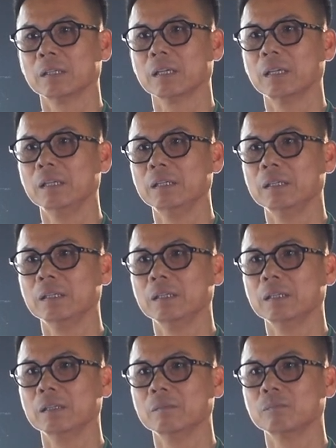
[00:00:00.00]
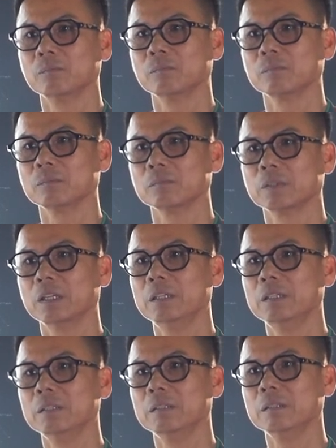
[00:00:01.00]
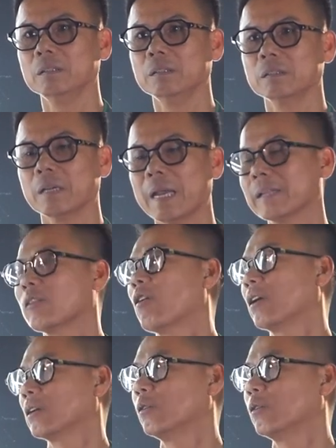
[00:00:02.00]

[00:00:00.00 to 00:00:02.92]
cái uh, tính an toàn